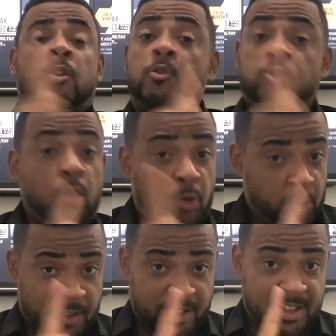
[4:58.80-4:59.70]
Não sou o
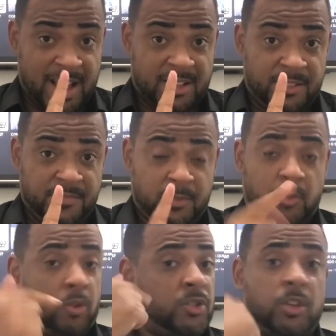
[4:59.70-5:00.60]
dono da verdade.
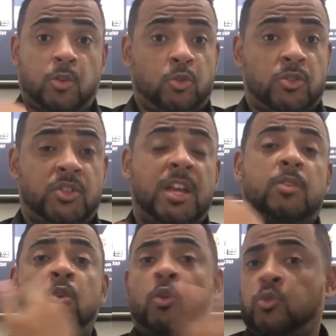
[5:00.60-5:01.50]
Não estou dizendo que eu estou
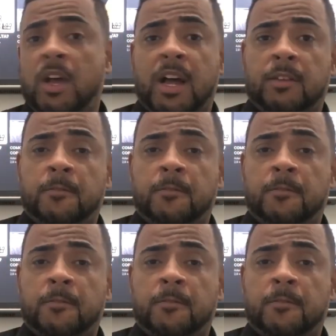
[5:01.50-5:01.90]
certo ou que eu estou